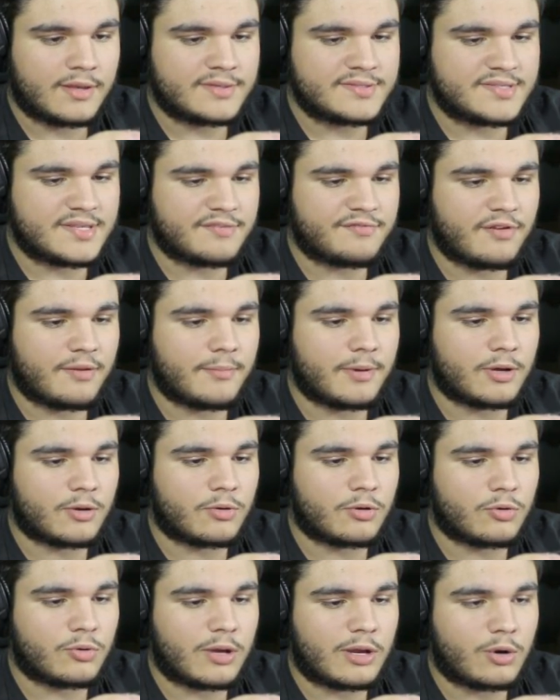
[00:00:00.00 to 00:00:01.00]
Você vê,
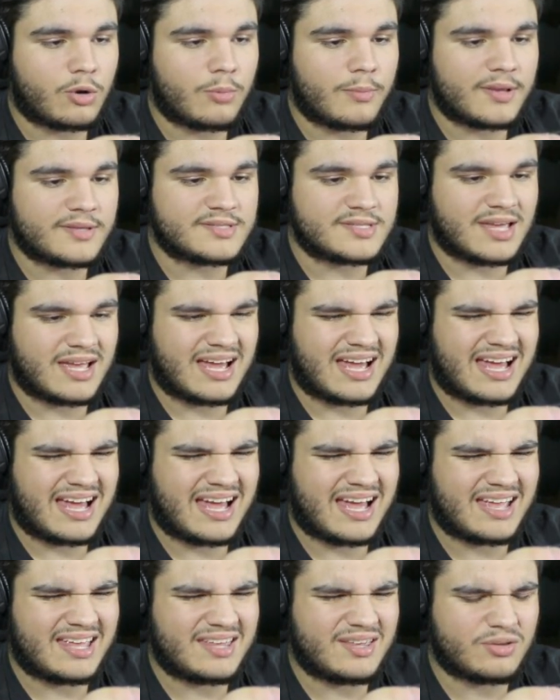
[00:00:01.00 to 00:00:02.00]
mano, quando o cara começa.
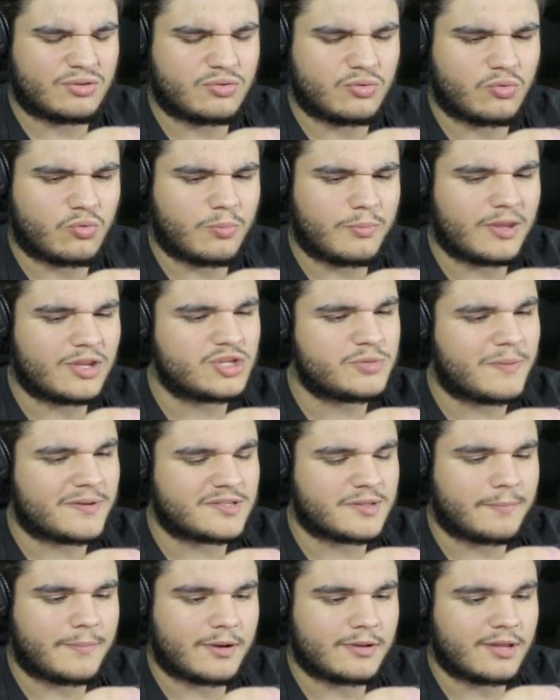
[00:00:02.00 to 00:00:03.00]
Ai, eu tô com medo de
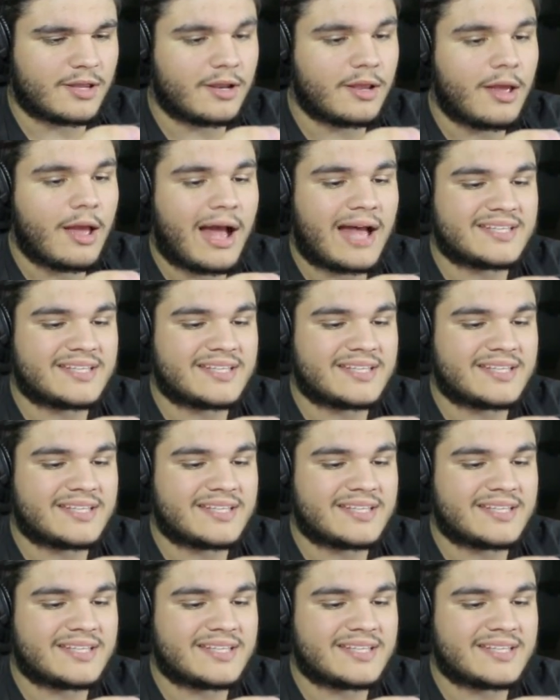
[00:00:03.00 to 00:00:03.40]
passar perto dele.